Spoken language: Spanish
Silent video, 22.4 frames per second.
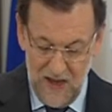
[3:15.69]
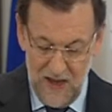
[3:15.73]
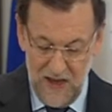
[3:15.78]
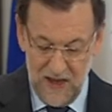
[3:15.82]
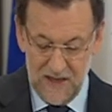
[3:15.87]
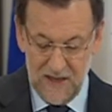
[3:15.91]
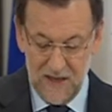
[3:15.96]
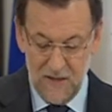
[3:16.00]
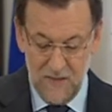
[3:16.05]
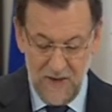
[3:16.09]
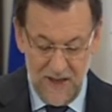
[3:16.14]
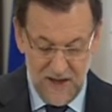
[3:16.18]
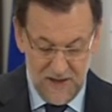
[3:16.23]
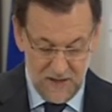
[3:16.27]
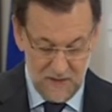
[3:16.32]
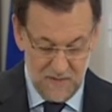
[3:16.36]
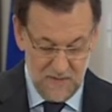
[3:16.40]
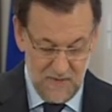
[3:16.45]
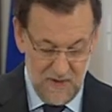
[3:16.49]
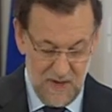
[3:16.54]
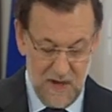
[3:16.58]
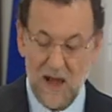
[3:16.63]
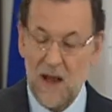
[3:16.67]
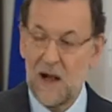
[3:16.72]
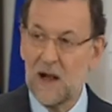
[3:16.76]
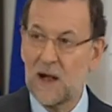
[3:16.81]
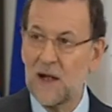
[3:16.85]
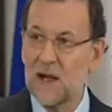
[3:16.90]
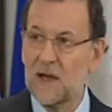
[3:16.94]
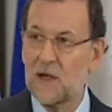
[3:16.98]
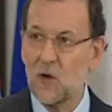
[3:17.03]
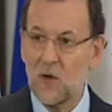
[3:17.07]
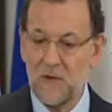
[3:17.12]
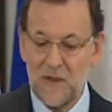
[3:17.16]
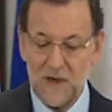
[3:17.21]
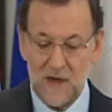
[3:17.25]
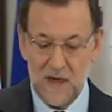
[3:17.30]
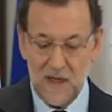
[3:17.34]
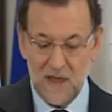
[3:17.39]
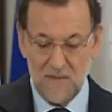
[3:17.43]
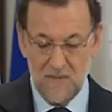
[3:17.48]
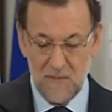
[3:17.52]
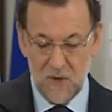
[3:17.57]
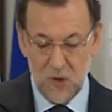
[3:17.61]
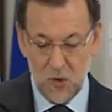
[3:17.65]
al elevar al rango de
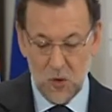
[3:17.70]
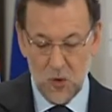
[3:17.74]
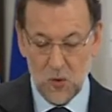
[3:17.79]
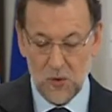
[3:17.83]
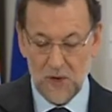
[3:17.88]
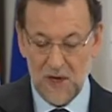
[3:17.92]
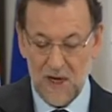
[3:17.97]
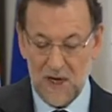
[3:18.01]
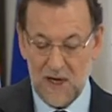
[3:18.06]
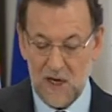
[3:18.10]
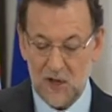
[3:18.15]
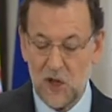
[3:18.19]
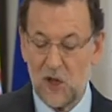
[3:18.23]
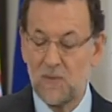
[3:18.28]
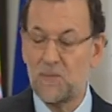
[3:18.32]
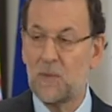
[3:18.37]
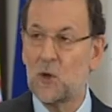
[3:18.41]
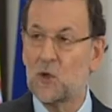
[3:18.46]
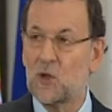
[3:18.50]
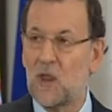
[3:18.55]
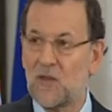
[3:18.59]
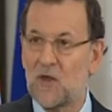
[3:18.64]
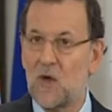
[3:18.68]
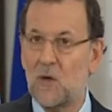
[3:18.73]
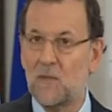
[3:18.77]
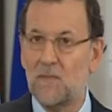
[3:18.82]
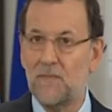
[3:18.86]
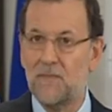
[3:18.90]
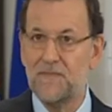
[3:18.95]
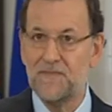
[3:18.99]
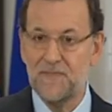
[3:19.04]
ley sus reglas de explotación